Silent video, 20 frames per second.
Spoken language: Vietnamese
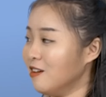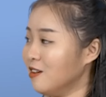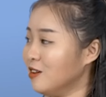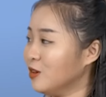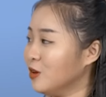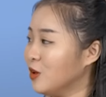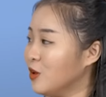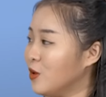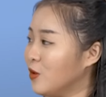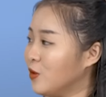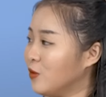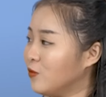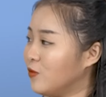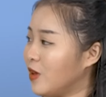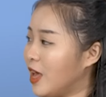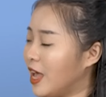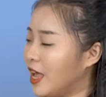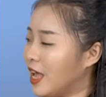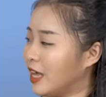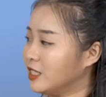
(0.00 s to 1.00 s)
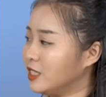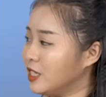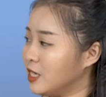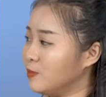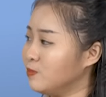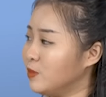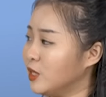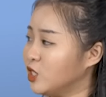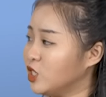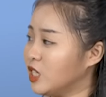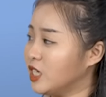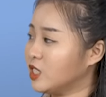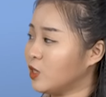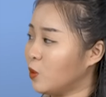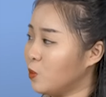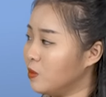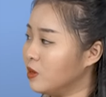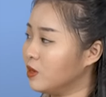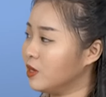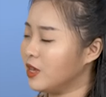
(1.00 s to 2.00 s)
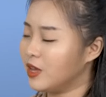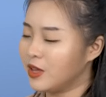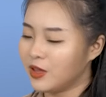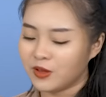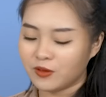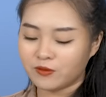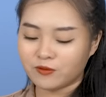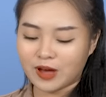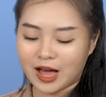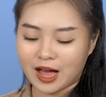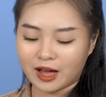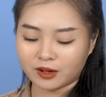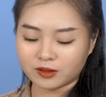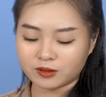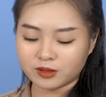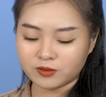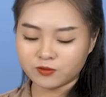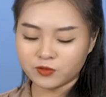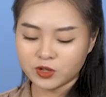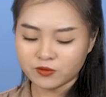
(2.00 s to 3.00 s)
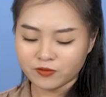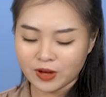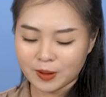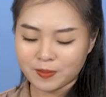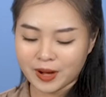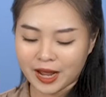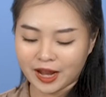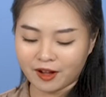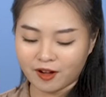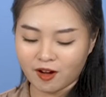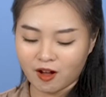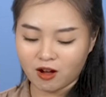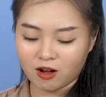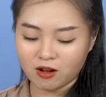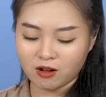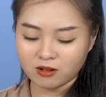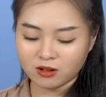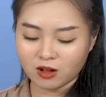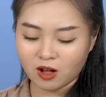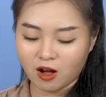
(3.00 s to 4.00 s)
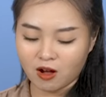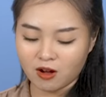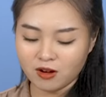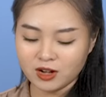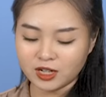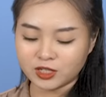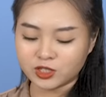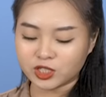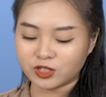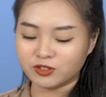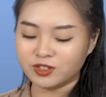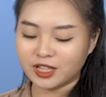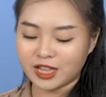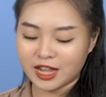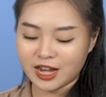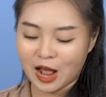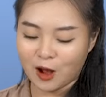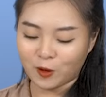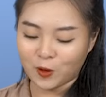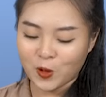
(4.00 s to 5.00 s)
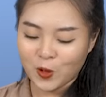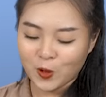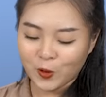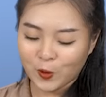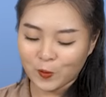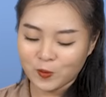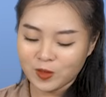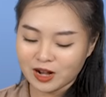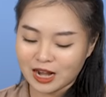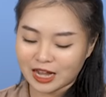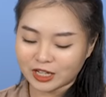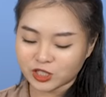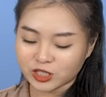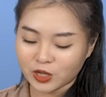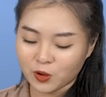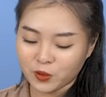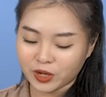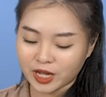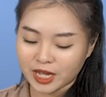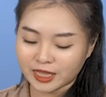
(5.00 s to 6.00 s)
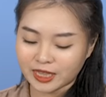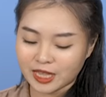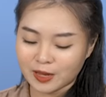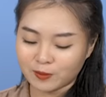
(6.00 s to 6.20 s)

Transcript: hơn về à, tiêm BG60 và phương pháp này nó có lịch sử như thế nào cũng như là sau khi